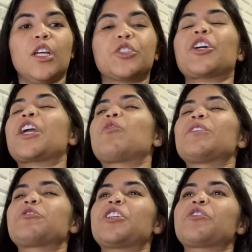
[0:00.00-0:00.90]
Só que
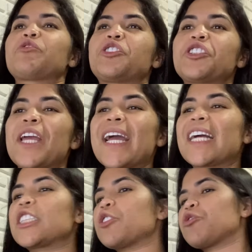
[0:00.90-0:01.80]
quando Jesus
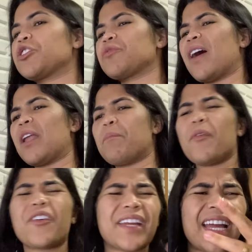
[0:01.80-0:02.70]
chega, Jesus fala:
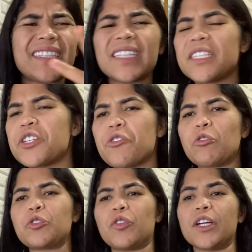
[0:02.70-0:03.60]
Por que, que vocês
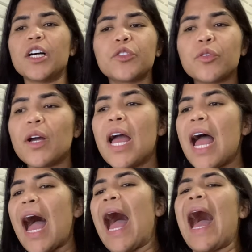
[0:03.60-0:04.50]
estão chorando?
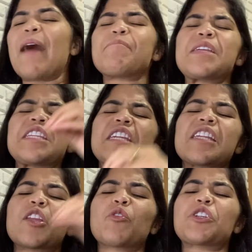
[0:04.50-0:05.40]
A
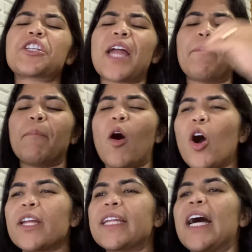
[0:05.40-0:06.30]
menina não está
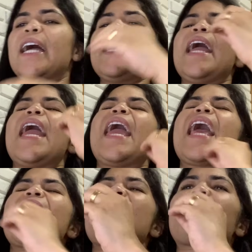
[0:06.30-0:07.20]
morta,
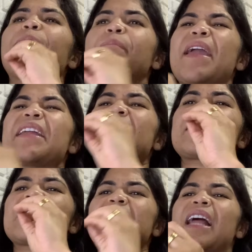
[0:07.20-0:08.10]
ela
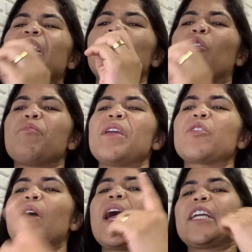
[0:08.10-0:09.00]
apenas está
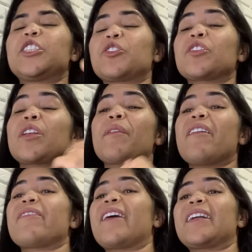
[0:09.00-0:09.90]
dormindo. Jesus também
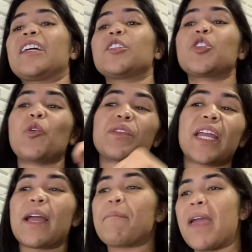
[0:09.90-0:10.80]
vai falando: Não
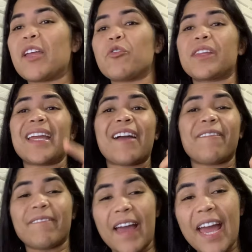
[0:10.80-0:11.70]
tenha medo, tenha
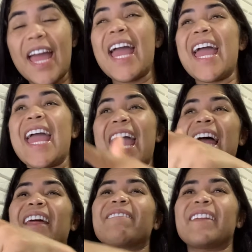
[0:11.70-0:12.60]
fé,
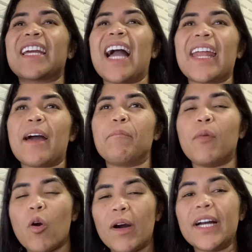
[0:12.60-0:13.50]
ela ficará
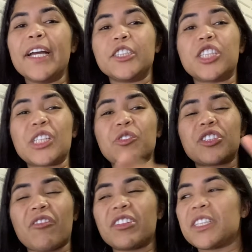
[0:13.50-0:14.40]
boa.
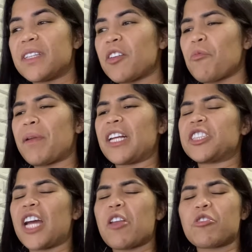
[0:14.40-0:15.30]
Jesus estava dizendo para
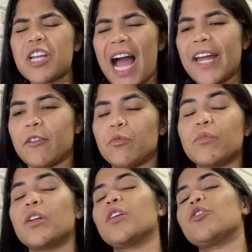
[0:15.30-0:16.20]
Jairo: Jairo,
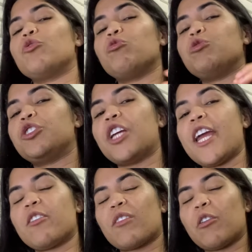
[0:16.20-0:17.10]
do
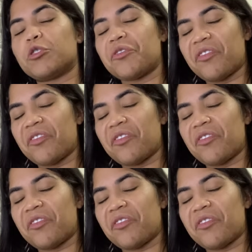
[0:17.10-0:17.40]
jeito que eu te